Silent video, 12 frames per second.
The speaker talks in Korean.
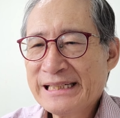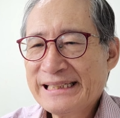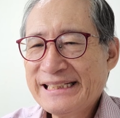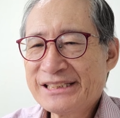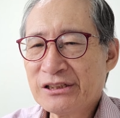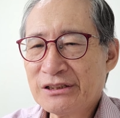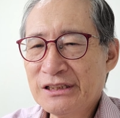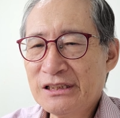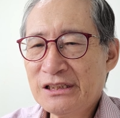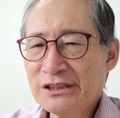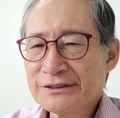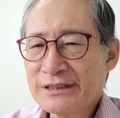
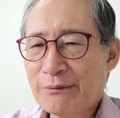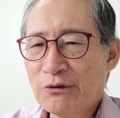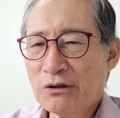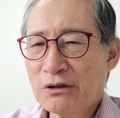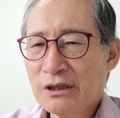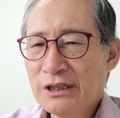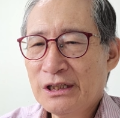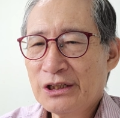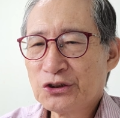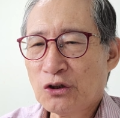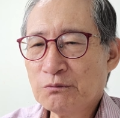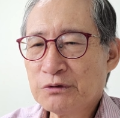2001년 3월
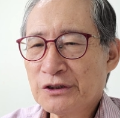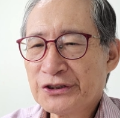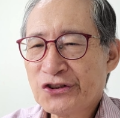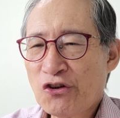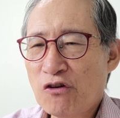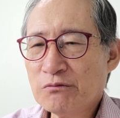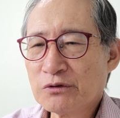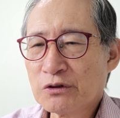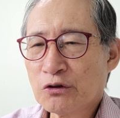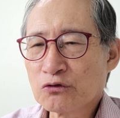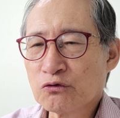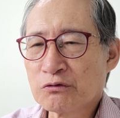정부는
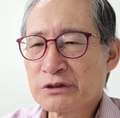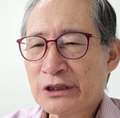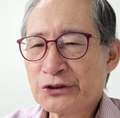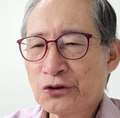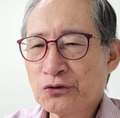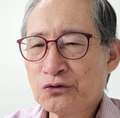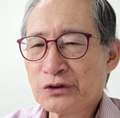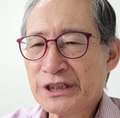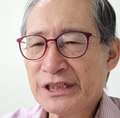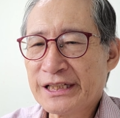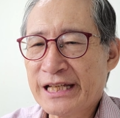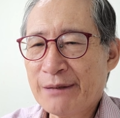처음으로 국산
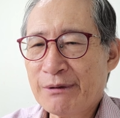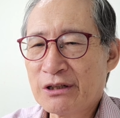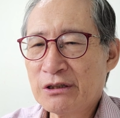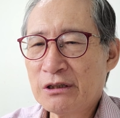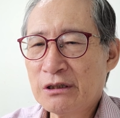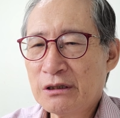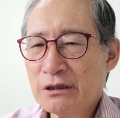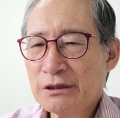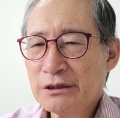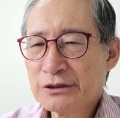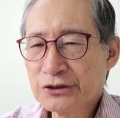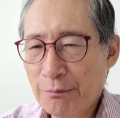전투기 개발을
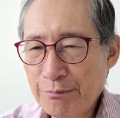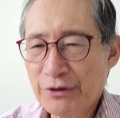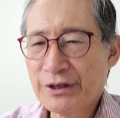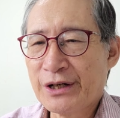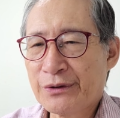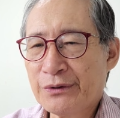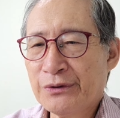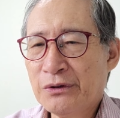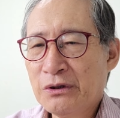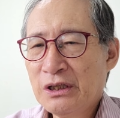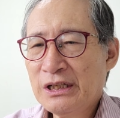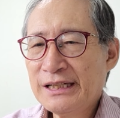천명했고
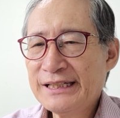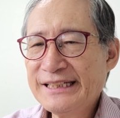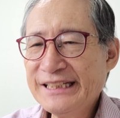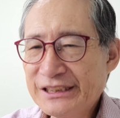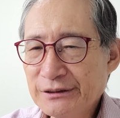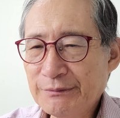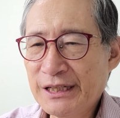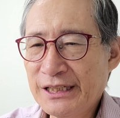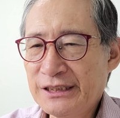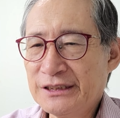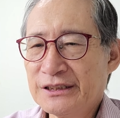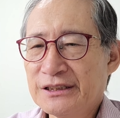
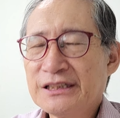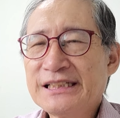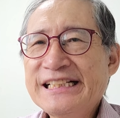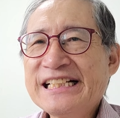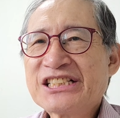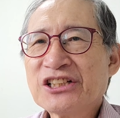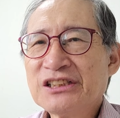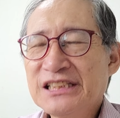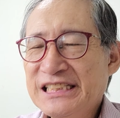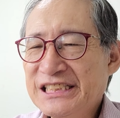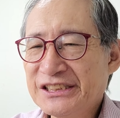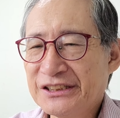이듬해인
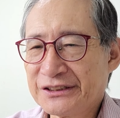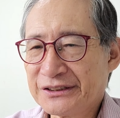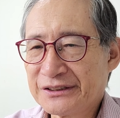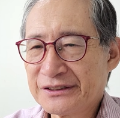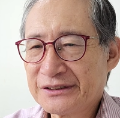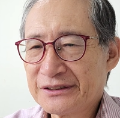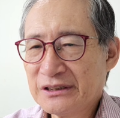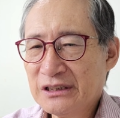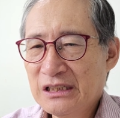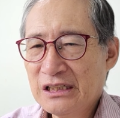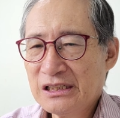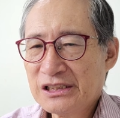2002년
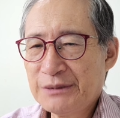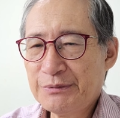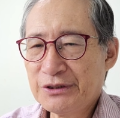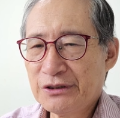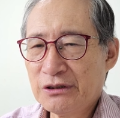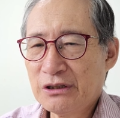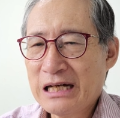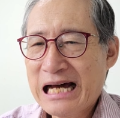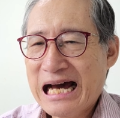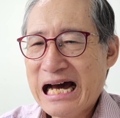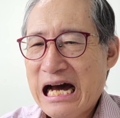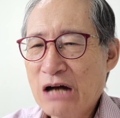11월
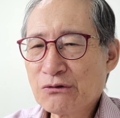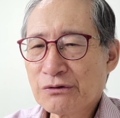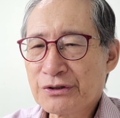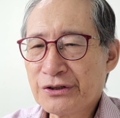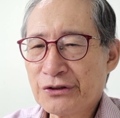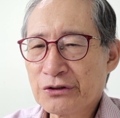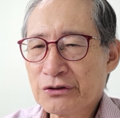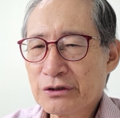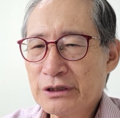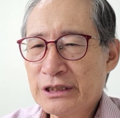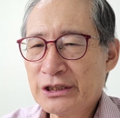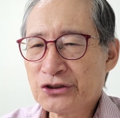
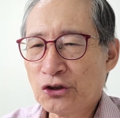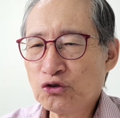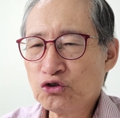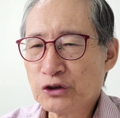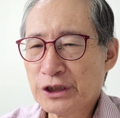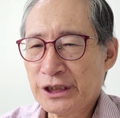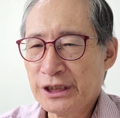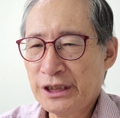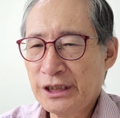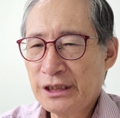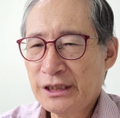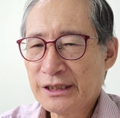한국형의
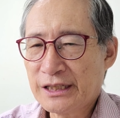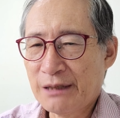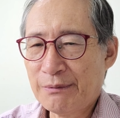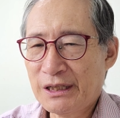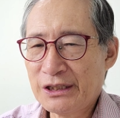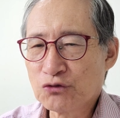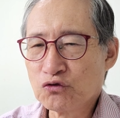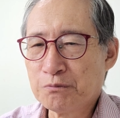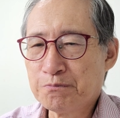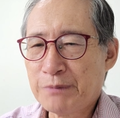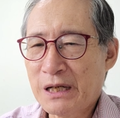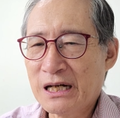전투기 개발이
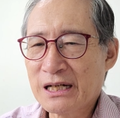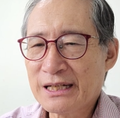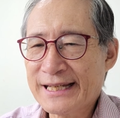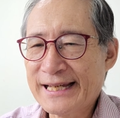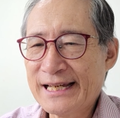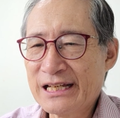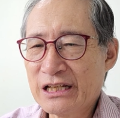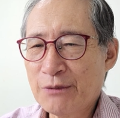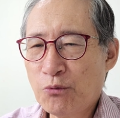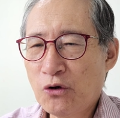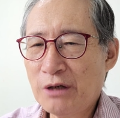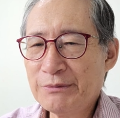국방 계획에
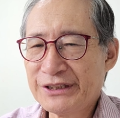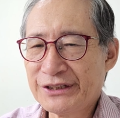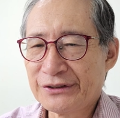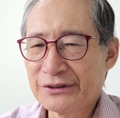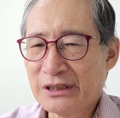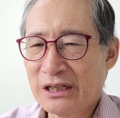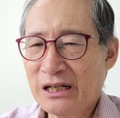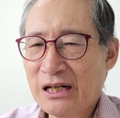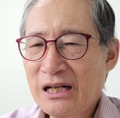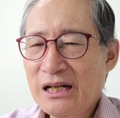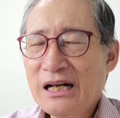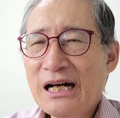포함이 되었다.
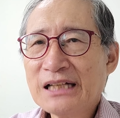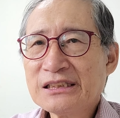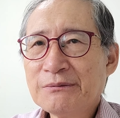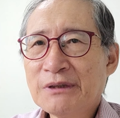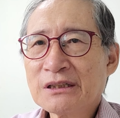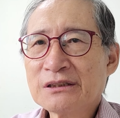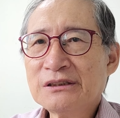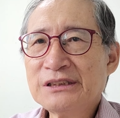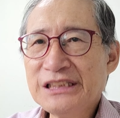하지만 그